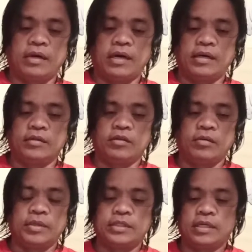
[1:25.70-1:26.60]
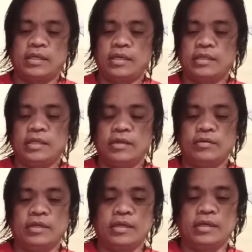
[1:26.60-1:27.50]
nag aano ah, naman siya na hindi
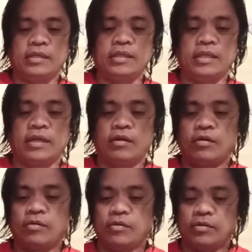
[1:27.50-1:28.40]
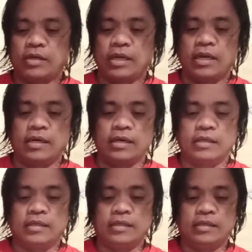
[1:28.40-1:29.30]
na niya hindi na raw
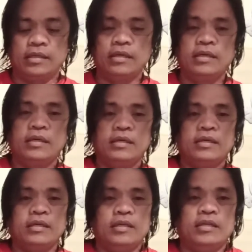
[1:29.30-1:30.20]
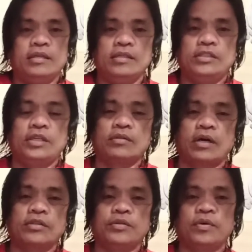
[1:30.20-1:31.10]
kailangan i
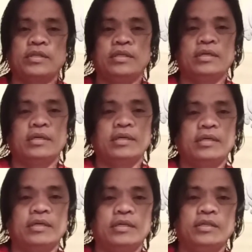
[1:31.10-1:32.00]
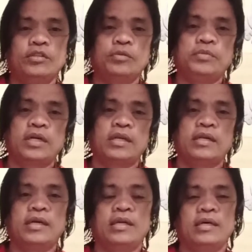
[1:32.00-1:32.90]
i-shout out yung kanyang uh, YouTube
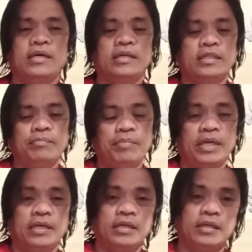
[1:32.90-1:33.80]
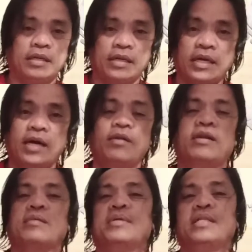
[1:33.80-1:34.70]
channel dahil uh, simpleng
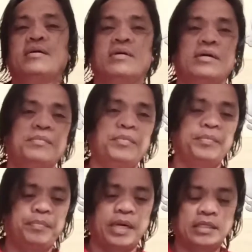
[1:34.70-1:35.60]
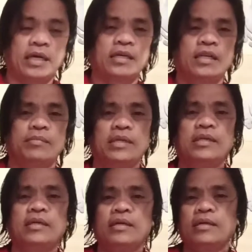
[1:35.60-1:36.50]
regalo lang naman daw. Uh, para sa akin
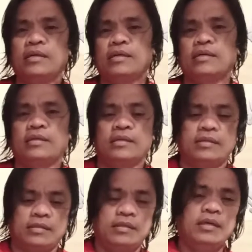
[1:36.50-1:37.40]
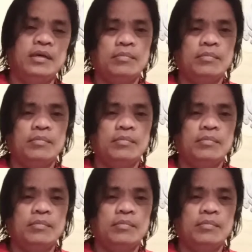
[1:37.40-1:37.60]
naman, uh,